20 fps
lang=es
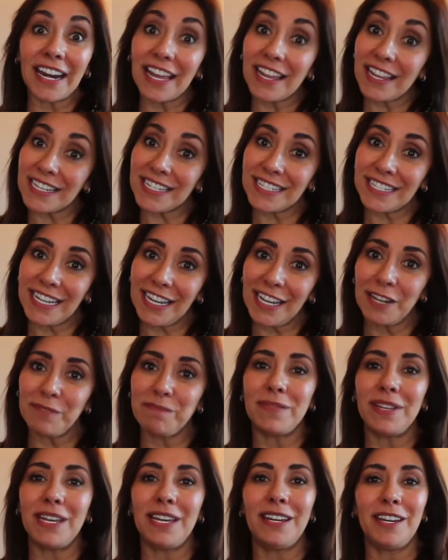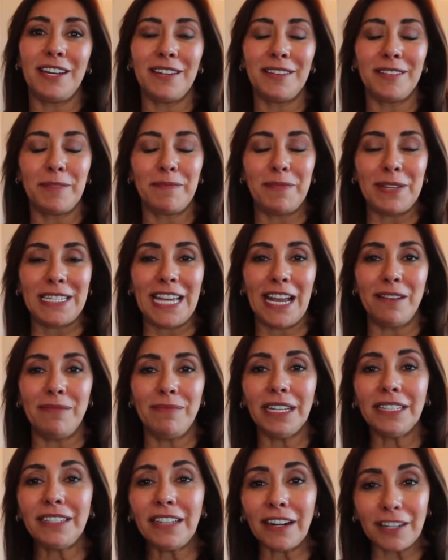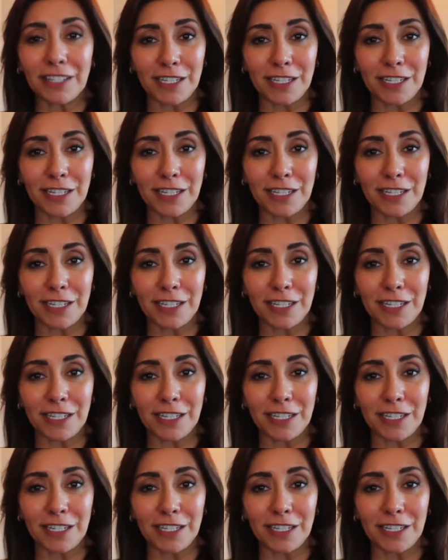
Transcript: agradecer eh, especialmente el